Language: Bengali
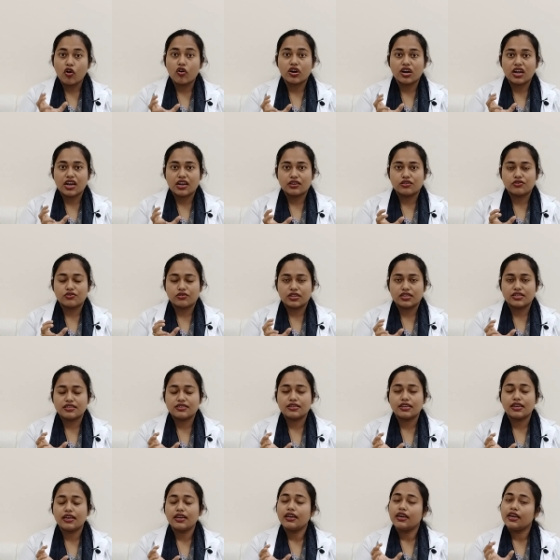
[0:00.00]
অর্গান
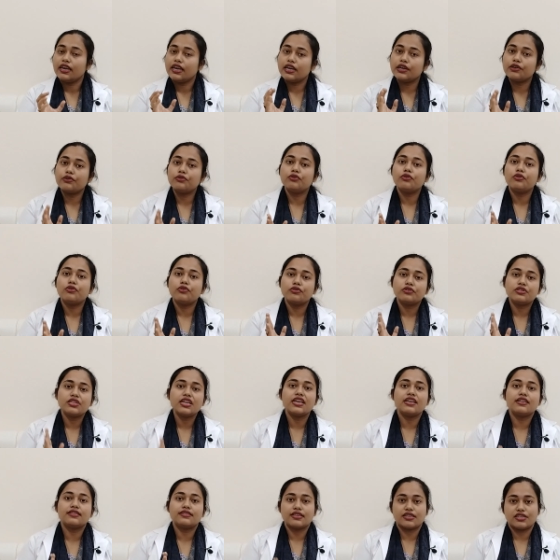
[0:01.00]
রয়েছে এগুলোর
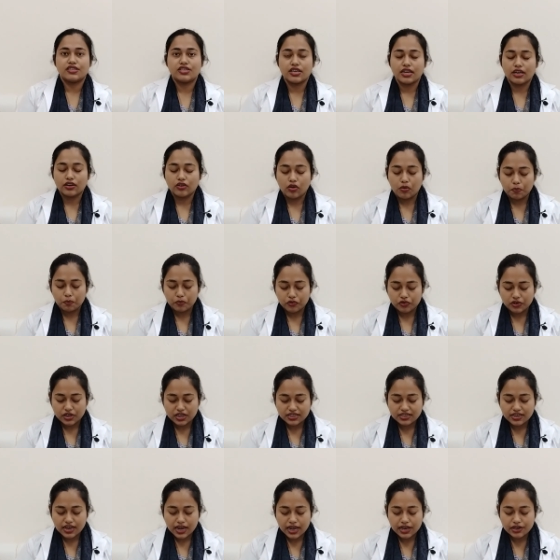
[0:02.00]
হচ্ছে এসেনশিয়াল
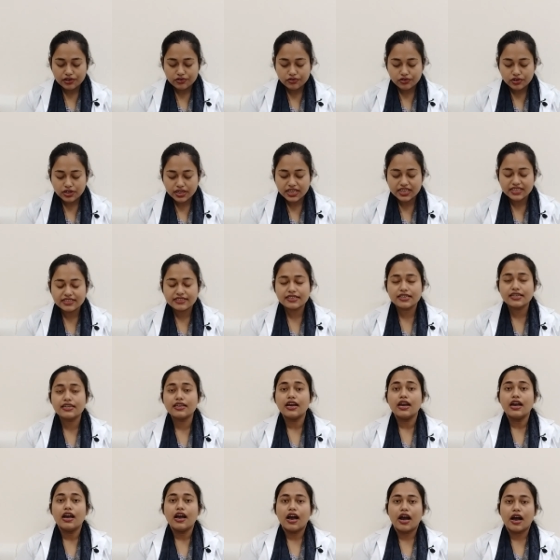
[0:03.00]
কম্পোনেন্ট হাইলোরনিক
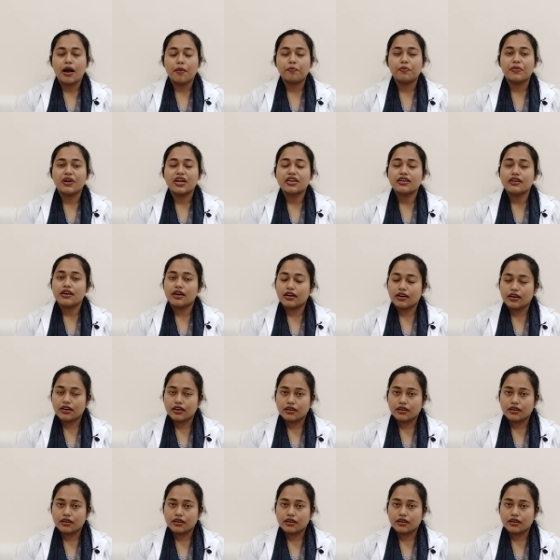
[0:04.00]
অ্যাসিড আপনার